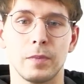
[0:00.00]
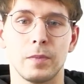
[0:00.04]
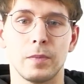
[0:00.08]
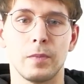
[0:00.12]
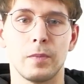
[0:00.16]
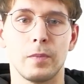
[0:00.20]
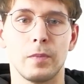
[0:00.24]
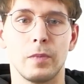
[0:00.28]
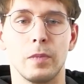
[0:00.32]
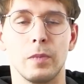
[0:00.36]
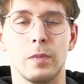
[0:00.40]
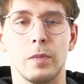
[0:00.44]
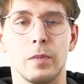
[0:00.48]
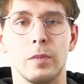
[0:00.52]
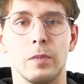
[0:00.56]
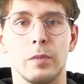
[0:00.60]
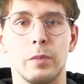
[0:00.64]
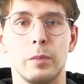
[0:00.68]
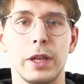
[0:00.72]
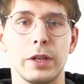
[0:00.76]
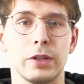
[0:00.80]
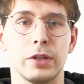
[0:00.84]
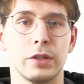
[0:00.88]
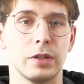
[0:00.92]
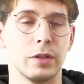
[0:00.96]

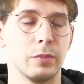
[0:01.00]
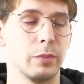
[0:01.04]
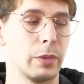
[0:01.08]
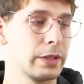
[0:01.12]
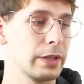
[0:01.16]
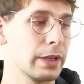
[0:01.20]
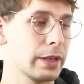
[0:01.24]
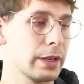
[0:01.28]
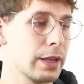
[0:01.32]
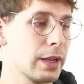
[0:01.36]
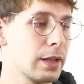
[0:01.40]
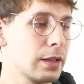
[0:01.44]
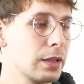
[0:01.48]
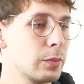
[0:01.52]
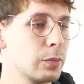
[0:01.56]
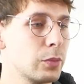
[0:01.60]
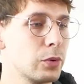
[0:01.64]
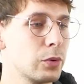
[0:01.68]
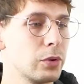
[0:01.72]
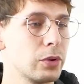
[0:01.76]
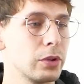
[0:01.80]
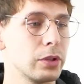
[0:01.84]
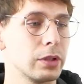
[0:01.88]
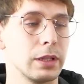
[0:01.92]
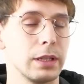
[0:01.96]
меньше материала
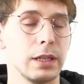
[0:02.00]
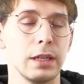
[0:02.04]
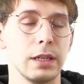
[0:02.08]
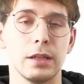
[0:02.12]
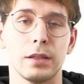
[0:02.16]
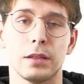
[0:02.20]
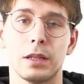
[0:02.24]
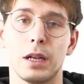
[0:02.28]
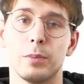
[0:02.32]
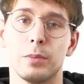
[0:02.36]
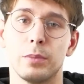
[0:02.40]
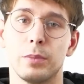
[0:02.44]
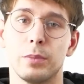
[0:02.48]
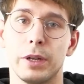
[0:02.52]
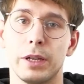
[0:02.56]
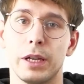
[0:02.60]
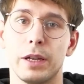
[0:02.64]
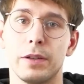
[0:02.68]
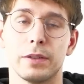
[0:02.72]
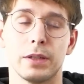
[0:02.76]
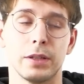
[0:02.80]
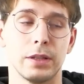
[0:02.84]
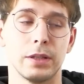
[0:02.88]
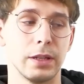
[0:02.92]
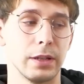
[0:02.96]
будет, и там
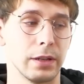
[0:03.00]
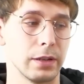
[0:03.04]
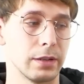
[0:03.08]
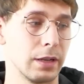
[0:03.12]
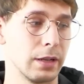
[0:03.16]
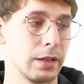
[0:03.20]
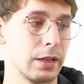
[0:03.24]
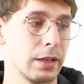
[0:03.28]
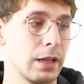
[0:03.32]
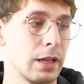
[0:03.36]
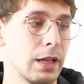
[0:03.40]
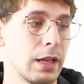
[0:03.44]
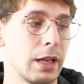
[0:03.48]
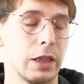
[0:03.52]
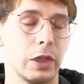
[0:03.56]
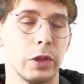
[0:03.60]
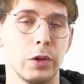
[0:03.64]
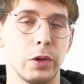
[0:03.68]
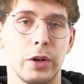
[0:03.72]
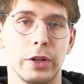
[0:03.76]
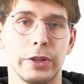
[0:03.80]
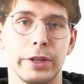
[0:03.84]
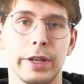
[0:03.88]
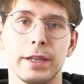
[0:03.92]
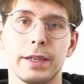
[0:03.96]
появится дырка. Ну
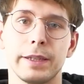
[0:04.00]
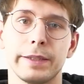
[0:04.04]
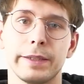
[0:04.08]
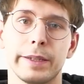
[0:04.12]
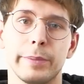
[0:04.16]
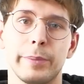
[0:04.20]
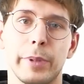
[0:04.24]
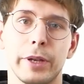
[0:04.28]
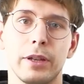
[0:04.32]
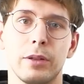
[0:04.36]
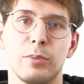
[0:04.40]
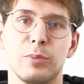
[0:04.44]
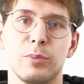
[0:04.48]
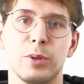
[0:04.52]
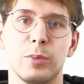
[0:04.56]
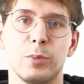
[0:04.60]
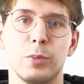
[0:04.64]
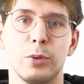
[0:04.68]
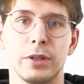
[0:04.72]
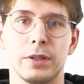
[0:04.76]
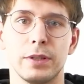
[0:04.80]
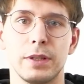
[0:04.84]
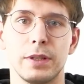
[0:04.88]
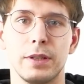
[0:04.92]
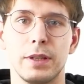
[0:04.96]
а так, если пакет был бы у
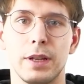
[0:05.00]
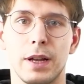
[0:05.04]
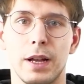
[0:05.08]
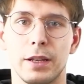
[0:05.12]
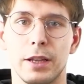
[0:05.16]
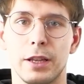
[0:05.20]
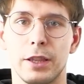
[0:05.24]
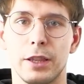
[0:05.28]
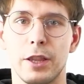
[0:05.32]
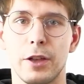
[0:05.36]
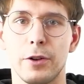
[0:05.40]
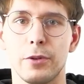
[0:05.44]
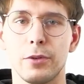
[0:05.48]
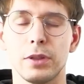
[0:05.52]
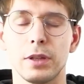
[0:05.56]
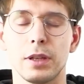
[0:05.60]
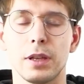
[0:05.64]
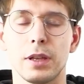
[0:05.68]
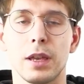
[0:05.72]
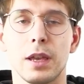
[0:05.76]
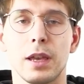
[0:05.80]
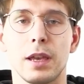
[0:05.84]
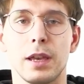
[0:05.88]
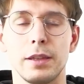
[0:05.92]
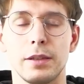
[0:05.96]
нас идеально
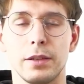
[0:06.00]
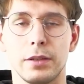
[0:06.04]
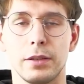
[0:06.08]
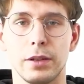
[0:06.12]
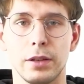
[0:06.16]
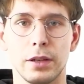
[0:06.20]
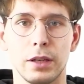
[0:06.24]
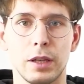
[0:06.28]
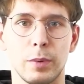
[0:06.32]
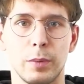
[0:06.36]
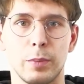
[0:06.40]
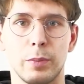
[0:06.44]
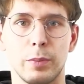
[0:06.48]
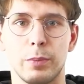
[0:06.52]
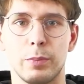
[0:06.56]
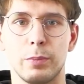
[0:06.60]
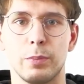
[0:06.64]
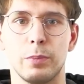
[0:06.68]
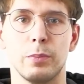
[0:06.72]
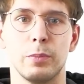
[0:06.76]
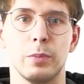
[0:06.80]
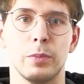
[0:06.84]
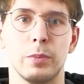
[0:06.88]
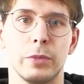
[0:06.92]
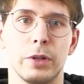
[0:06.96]
однородный, эти дырки бы
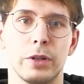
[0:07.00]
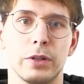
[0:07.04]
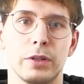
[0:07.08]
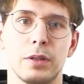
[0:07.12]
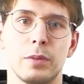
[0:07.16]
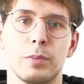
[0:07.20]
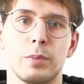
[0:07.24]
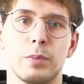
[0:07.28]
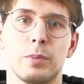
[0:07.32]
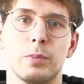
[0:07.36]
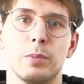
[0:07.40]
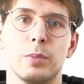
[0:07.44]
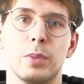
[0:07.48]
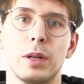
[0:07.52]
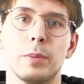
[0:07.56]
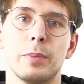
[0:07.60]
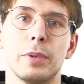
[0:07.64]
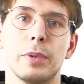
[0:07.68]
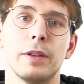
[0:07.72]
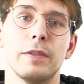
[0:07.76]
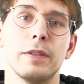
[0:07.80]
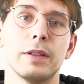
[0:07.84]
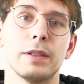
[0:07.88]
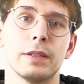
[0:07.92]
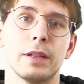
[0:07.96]
должны были
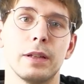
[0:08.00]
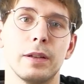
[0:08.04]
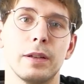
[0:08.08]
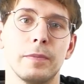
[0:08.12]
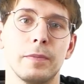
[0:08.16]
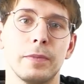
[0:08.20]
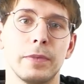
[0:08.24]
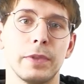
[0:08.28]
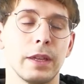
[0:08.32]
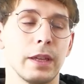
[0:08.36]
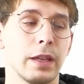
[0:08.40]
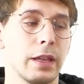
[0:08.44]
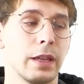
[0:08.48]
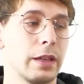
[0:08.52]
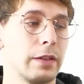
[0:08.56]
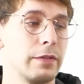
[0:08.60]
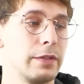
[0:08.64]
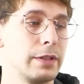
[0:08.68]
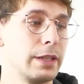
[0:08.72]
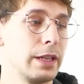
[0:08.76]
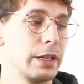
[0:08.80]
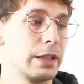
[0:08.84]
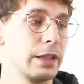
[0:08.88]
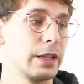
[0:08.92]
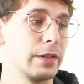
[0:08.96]
появиться
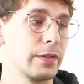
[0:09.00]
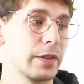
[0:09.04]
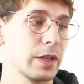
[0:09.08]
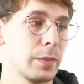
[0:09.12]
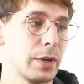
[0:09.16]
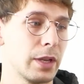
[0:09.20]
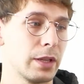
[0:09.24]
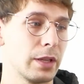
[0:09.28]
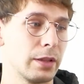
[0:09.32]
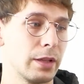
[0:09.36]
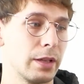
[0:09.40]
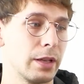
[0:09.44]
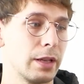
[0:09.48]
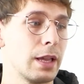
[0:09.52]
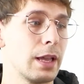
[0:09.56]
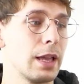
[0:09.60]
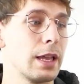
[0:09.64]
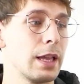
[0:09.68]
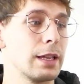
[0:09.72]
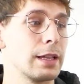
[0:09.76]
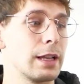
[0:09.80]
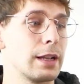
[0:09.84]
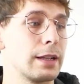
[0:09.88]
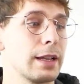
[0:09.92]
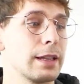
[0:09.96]
везде одновременно.
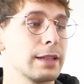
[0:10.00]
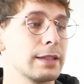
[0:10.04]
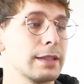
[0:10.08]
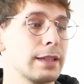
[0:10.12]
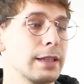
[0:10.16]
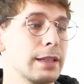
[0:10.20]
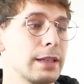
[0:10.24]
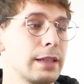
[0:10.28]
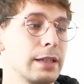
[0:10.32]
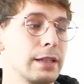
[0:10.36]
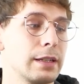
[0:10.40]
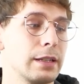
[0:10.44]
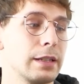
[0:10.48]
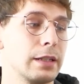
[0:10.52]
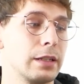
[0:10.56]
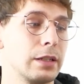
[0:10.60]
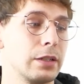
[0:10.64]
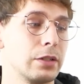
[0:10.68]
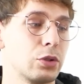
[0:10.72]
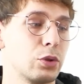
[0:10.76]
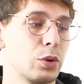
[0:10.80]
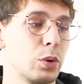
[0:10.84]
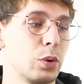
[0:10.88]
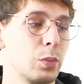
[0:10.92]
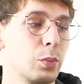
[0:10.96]
Как раз таки,
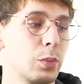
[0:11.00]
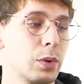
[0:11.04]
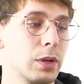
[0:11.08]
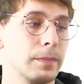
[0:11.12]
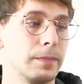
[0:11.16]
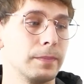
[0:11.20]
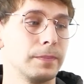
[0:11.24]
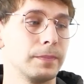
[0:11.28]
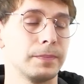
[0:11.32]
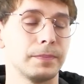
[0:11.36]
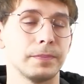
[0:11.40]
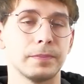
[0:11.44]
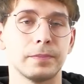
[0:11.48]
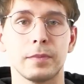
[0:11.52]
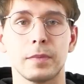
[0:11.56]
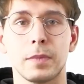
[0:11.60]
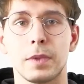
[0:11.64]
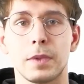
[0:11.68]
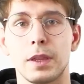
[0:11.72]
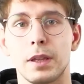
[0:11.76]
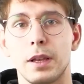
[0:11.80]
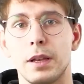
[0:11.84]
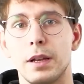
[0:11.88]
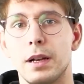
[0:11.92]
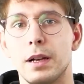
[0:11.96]
чтобы
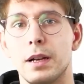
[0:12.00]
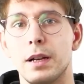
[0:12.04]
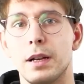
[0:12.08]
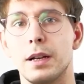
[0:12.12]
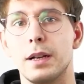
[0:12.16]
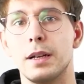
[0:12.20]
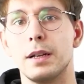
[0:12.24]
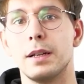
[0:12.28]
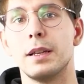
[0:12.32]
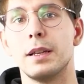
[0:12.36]
а,